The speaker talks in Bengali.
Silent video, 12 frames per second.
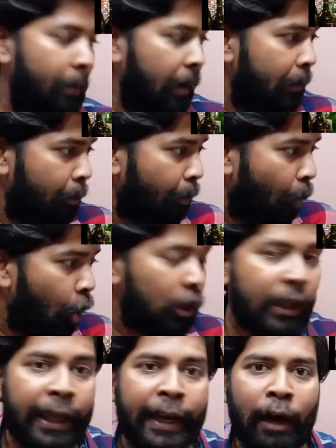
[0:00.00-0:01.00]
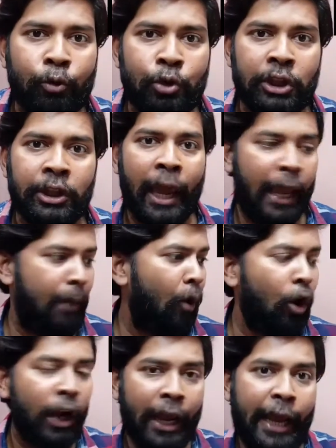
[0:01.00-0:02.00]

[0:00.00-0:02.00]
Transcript: মানে মদ কেনা উচিত এবং